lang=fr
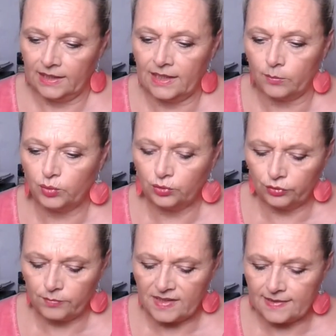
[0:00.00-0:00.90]
Il y a beaucoup
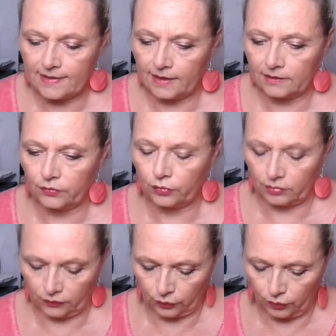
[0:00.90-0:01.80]
de mystères
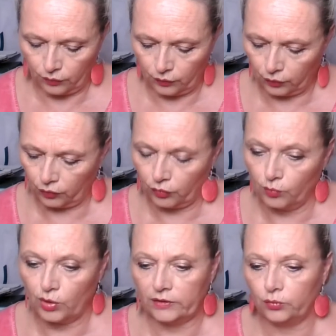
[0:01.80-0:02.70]
sur ce, sur ce
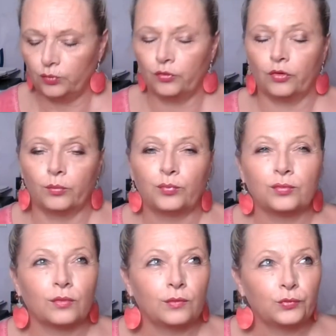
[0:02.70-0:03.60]
mois d'août
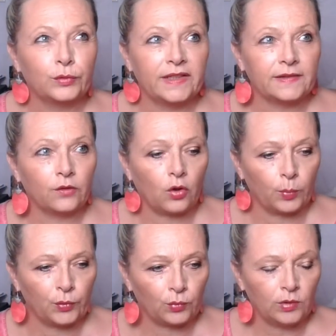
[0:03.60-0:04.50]
pour vous les
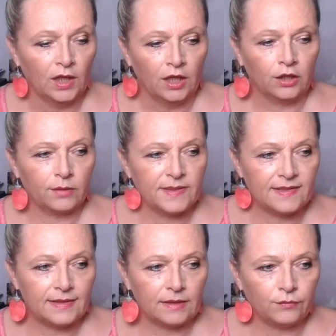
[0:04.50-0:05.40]
scorpions, comme
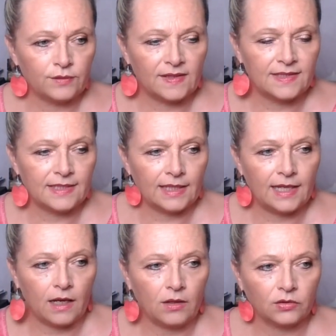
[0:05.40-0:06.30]
si vous étiez
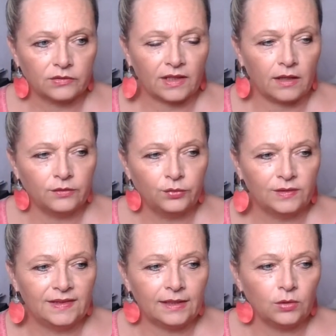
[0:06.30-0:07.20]
là en train de
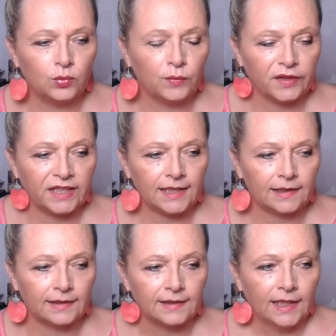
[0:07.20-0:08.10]

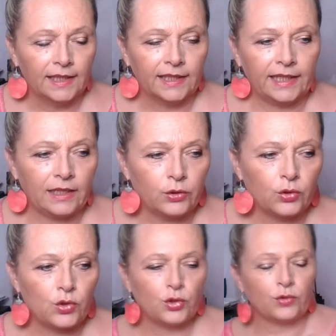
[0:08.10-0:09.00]
découvrir
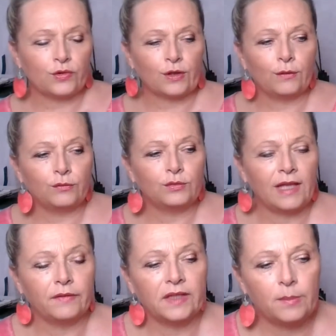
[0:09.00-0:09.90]
quelque chose que vous
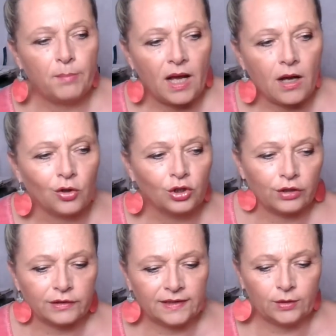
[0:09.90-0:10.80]
n'aviez pas
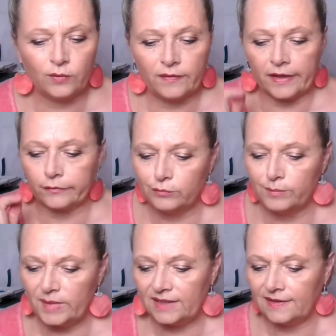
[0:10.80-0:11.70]
encore découvert. Vous
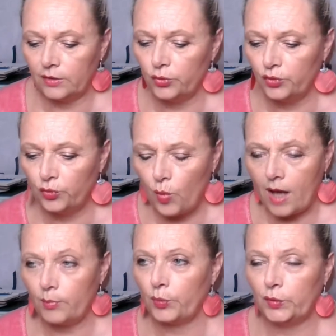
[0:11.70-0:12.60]
mettez le
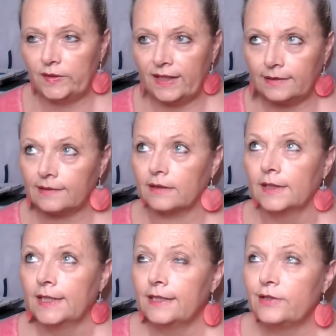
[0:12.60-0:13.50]
doigt peut-être
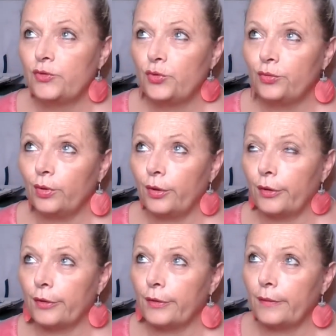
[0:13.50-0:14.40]

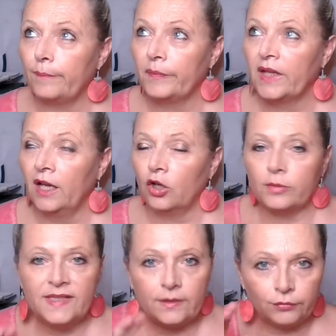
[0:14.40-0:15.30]
sur... Euh,
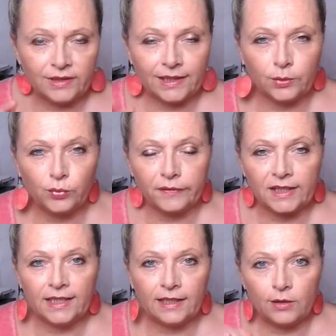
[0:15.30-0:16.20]
comme si vous
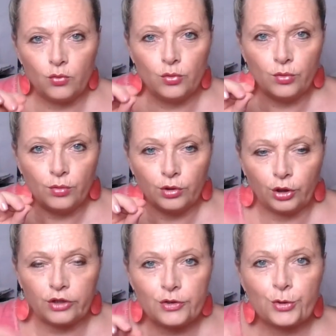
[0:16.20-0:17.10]
découvriez le
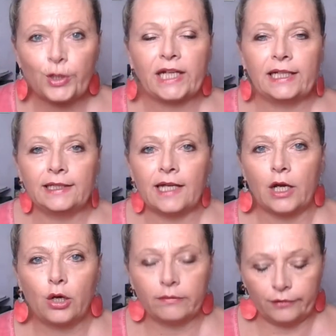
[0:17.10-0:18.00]
code secret
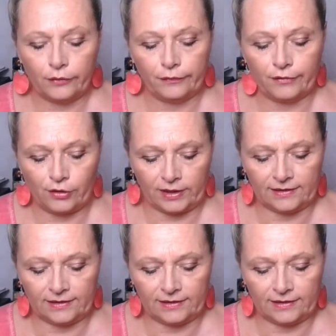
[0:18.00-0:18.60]
d'un coffre-fort.